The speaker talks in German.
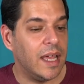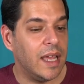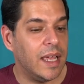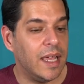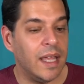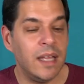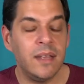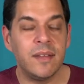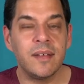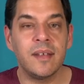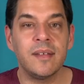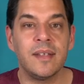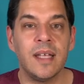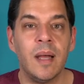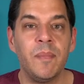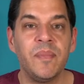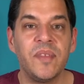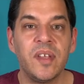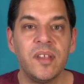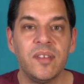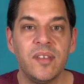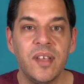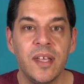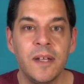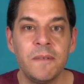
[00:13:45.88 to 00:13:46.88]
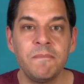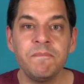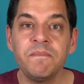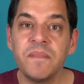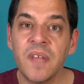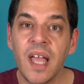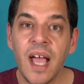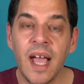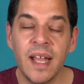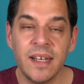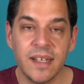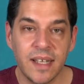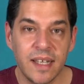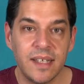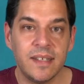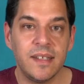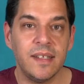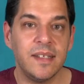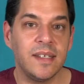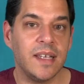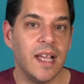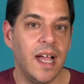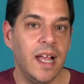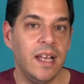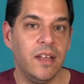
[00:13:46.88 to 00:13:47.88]
Insgesamt gesehen ein
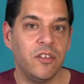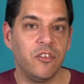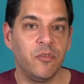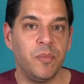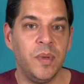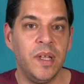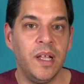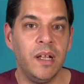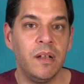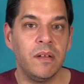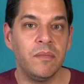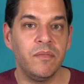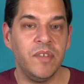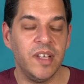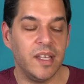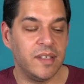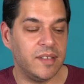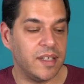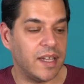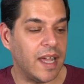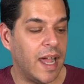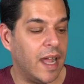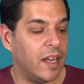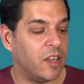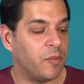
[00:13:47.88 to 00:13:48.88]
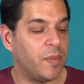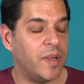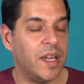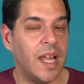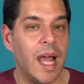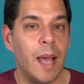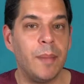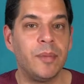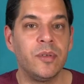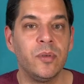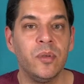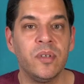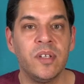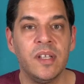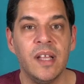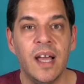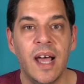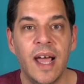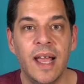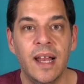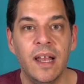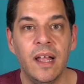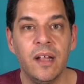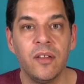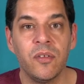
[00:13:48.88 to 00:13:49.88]
richtig geiles Spiel. Wie gesagt, eines meiner absoluten
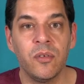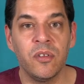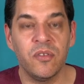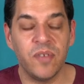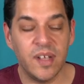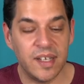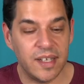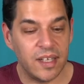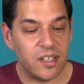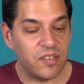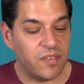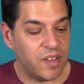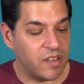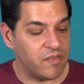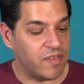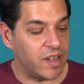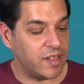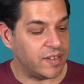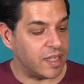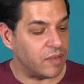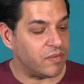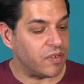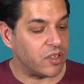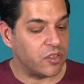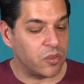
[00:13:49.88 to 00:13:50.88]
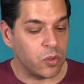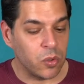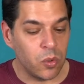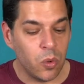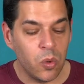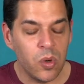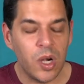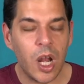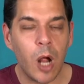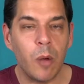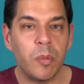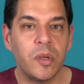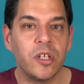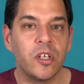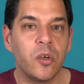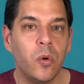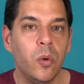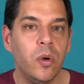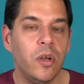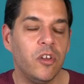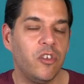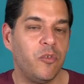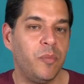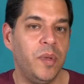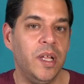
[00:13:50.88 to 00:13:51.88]
Highlights. Und zwar deswegen, weil es einfach so ein unglaublich
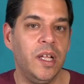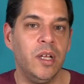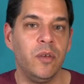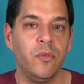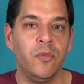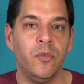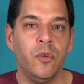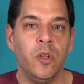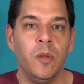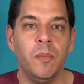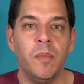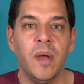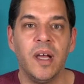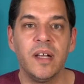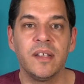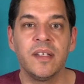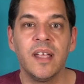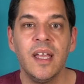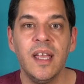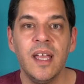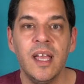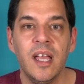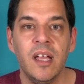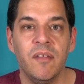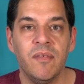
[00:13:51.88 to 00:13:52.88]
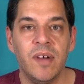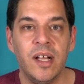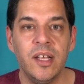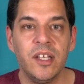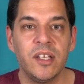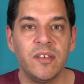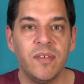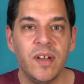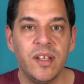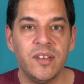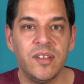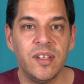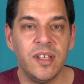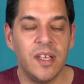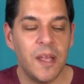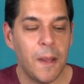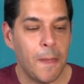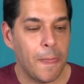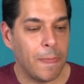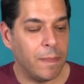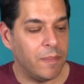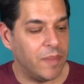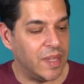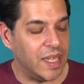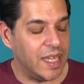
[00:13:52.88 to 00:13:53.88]
cooles Spielgefühl macht. Weil ich quasi
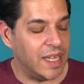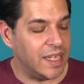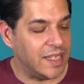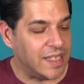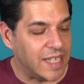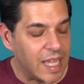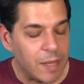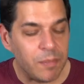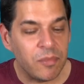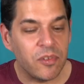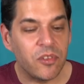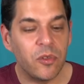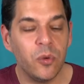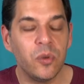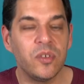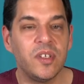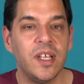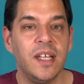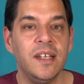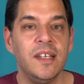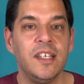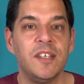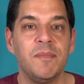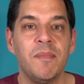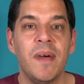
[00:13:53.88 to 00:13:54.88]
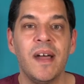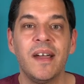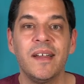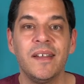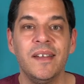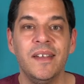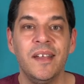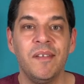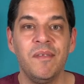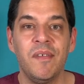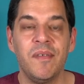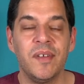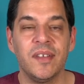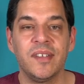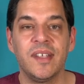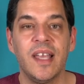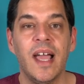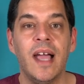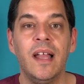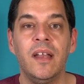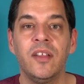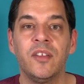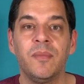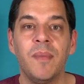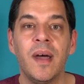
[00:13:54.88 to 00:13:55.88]
in jedem Zug, den ich mache, irgendwie was
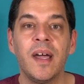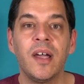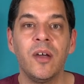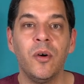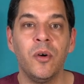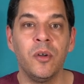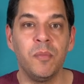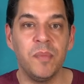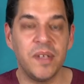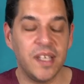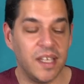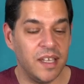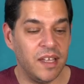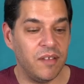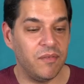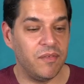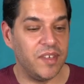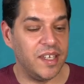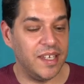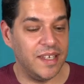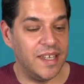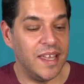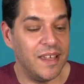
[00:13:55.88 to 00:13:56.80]
Geiles mache und mich irgendwie,